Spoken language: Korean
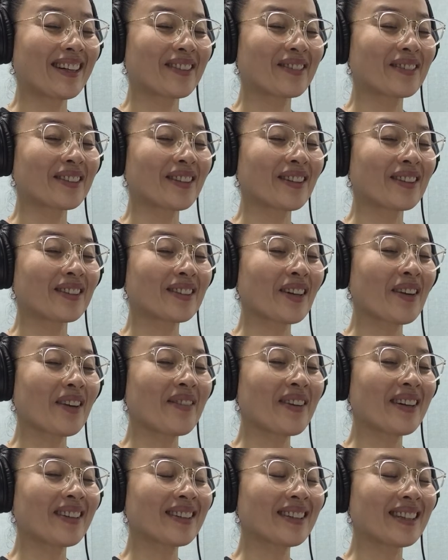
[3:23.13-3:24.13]
우선
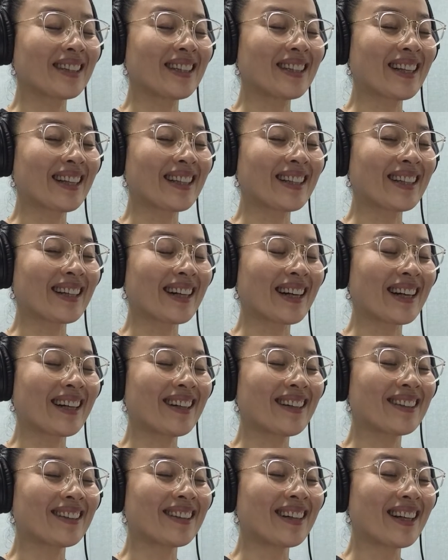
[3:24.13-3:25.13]
설명드릴
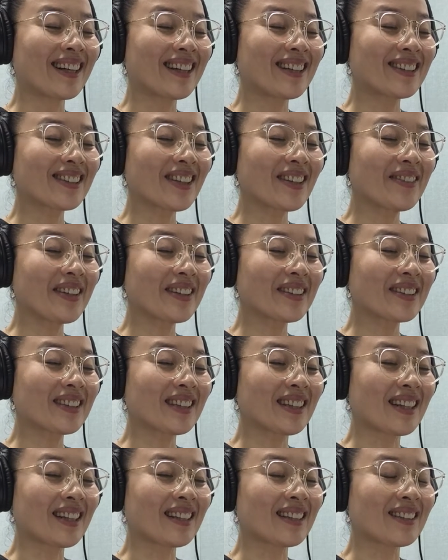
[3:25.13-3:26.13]
테니까요.
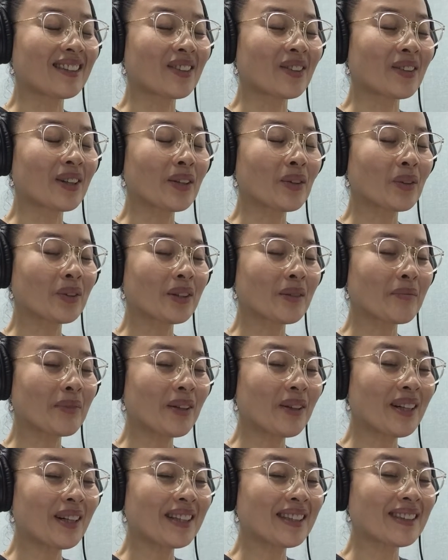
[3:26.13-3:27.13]
설명드리는 동안 혹시
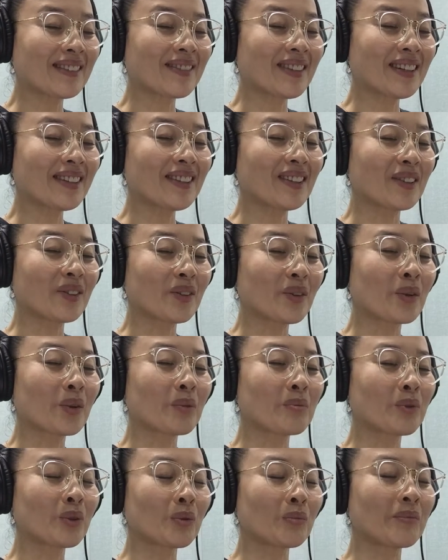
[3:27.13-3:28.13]
필요하시면
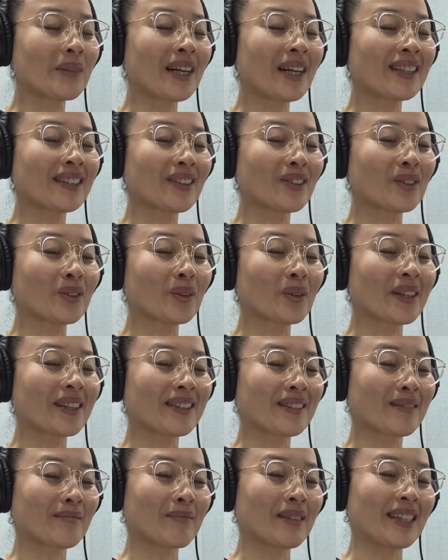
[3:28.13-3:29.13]
녹음 준비하셔도
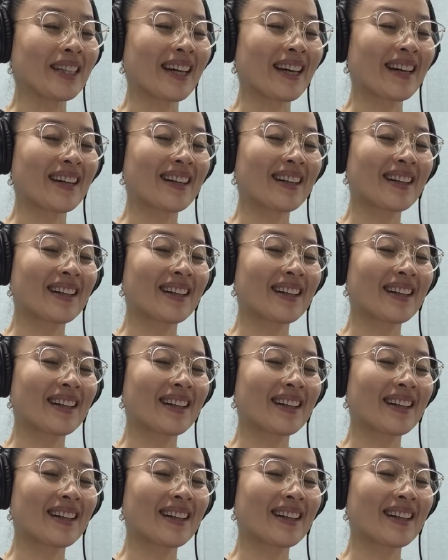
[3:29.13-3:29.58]
좋겠습니다.